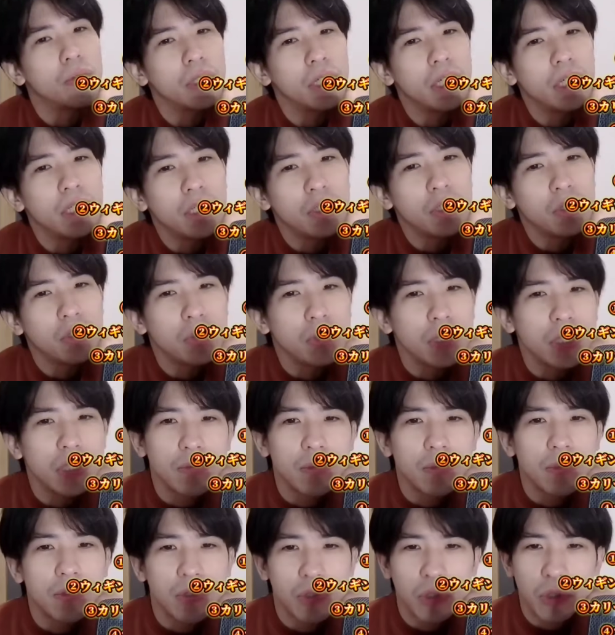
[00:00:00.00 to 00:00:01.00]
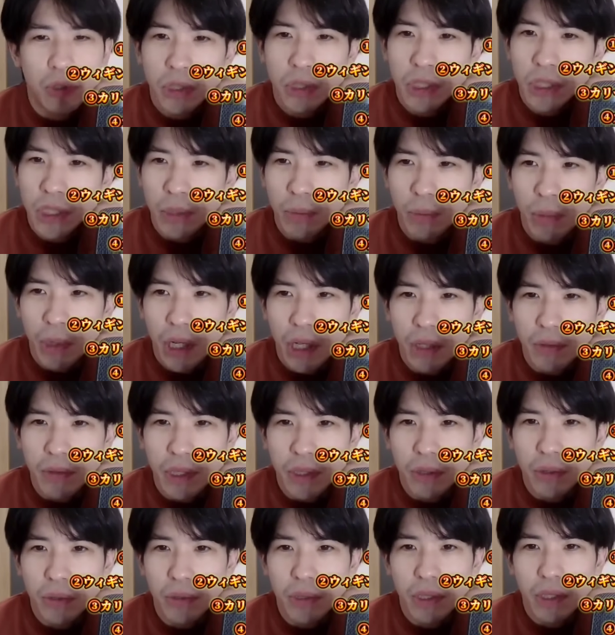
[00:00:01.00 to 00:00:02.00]
この間11分の11で
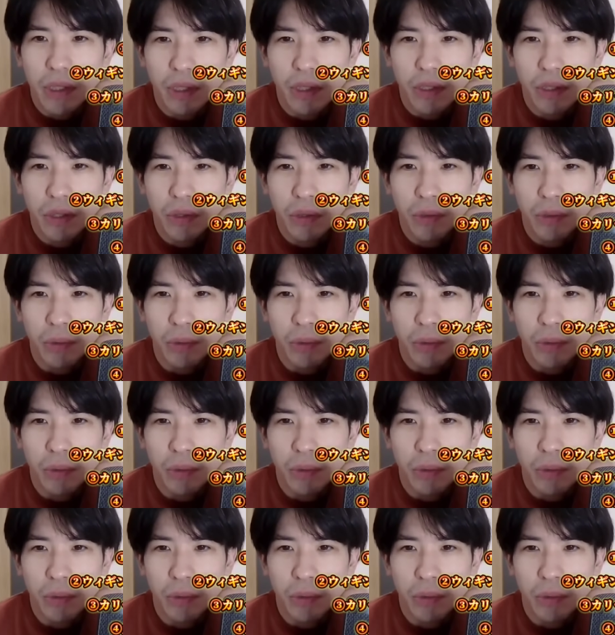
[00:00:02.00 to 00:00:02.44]
パーフェクトで、